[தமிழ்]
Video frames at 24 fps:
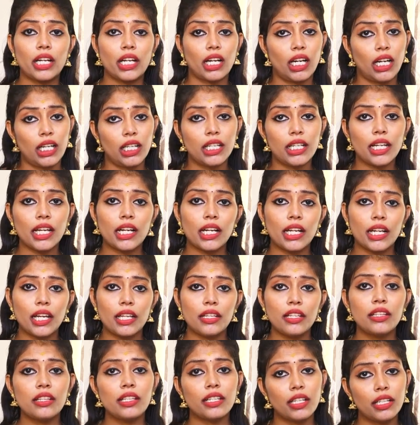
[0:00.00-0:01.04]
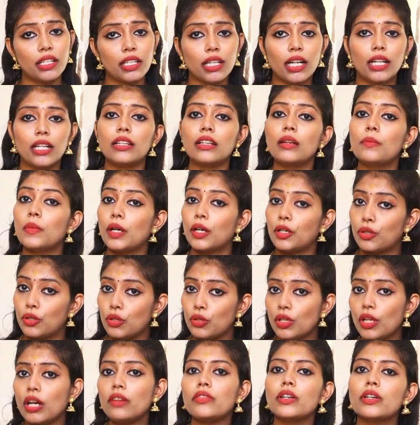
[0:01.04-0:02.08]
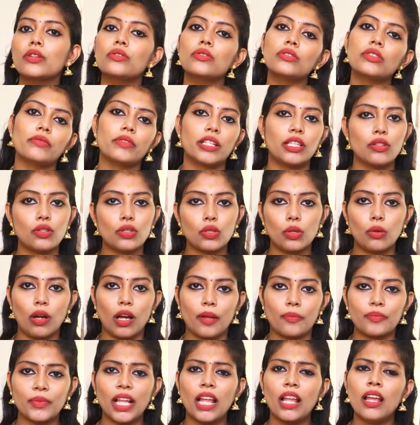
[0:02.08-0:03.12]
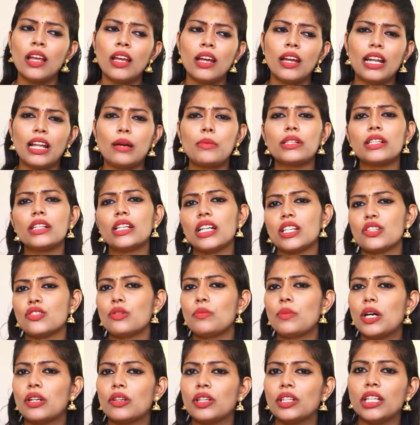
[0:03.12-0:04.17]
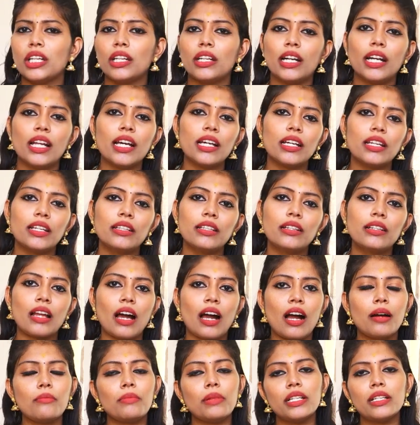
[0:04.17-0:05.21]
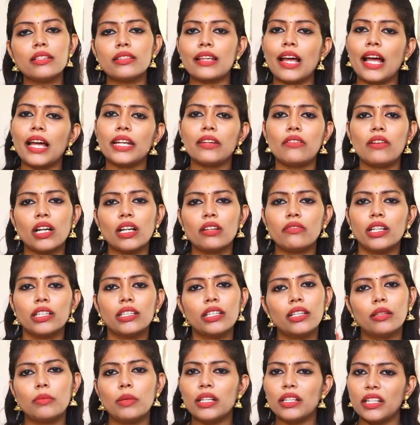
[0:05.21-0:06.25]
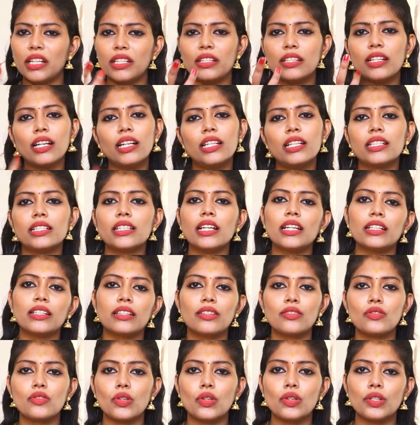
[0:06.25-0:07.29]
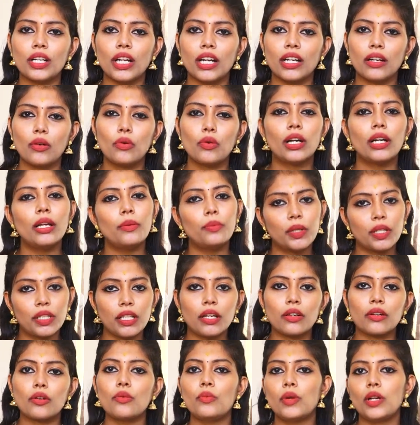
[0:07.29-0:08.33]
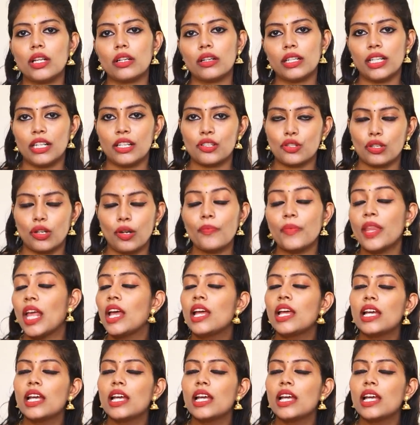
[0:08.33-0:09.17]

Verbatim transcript: வேறு கலரே கிடையாது இந்த ரெண்டு கலரில் மட்டும்தான் வரும்னு வந்து சொல்லுவாங்க நமக்கு கஷ்டமாக இருக்கும் என்னடா இது நாம் பாட்டு சாரீ வாங்க வந்தால் இந்த மாதிரி ரெண்டு கலர் தான் இருக்குன்னு சொல்கிறாங்க உரல் இப்படி தான் இருக்கும் போல இருக்குன்னு நினச்சிக்கிறோம்